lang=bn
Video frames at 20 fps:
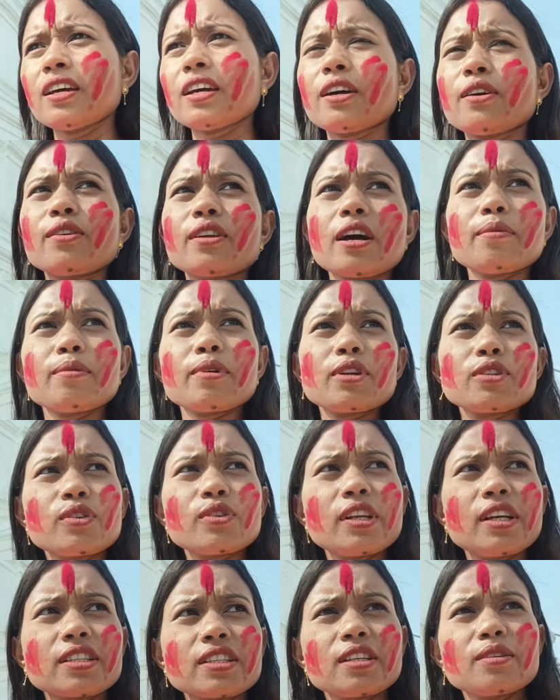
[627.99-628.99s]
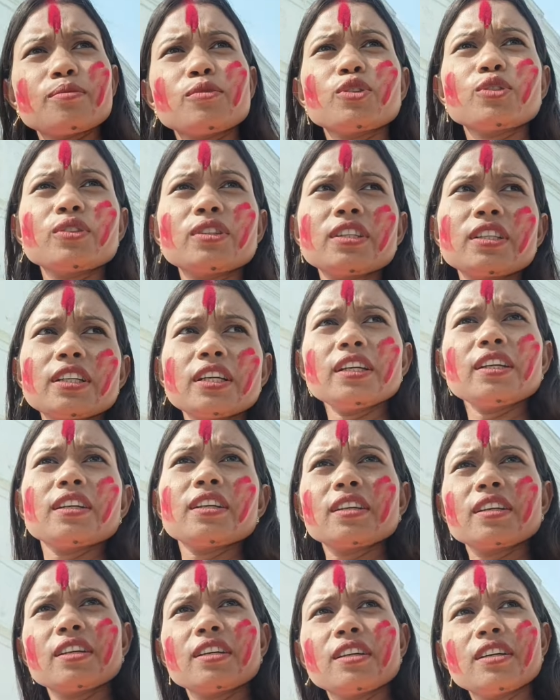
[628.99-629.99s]
এখন আবারও চলে আসলাম মন্দিরে
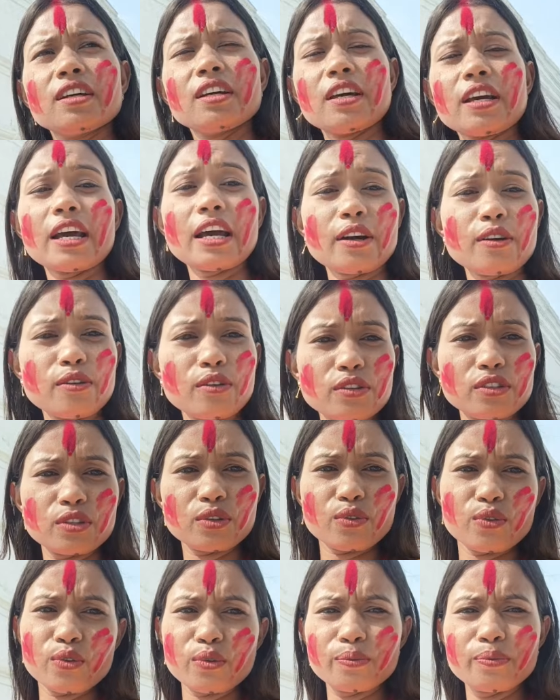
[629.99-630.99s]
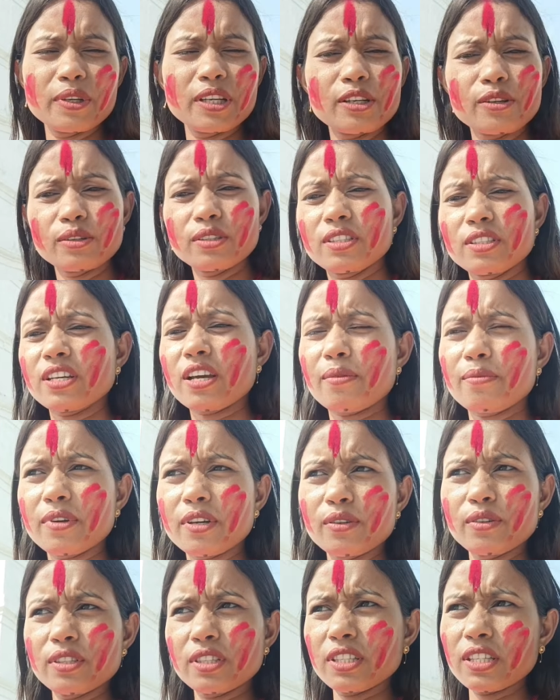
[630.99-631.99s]
এখন হচ্ছে খুব ভিড় হচ্ছে আমরা
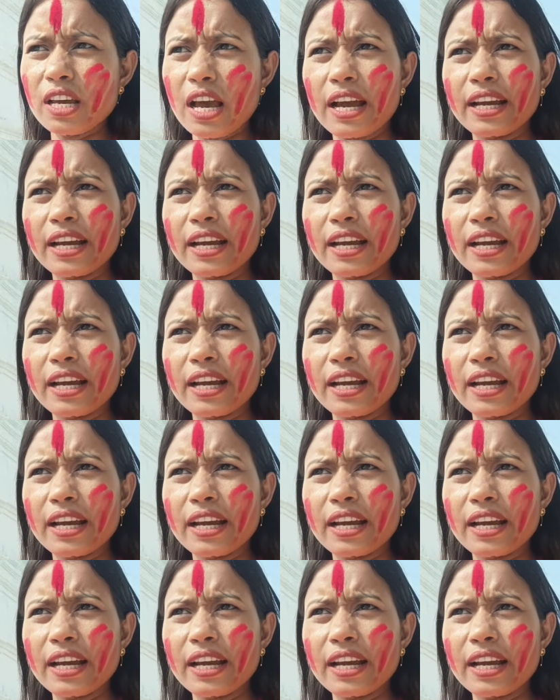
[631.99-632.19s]
হচ্ছে